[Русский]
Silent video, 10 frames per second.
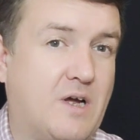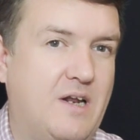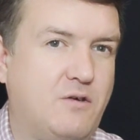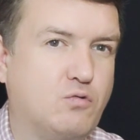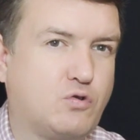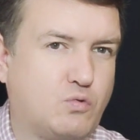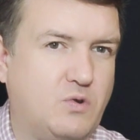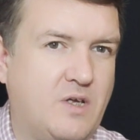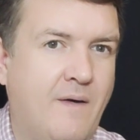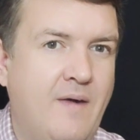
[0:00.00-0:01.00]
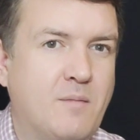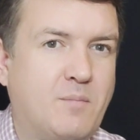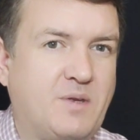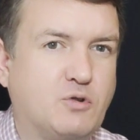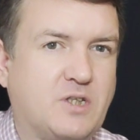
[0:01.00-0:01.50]
коллегию судей.
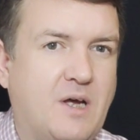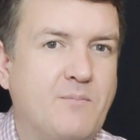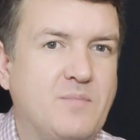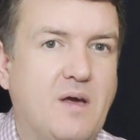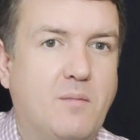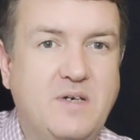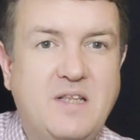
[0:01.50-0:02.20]
Потому что мы,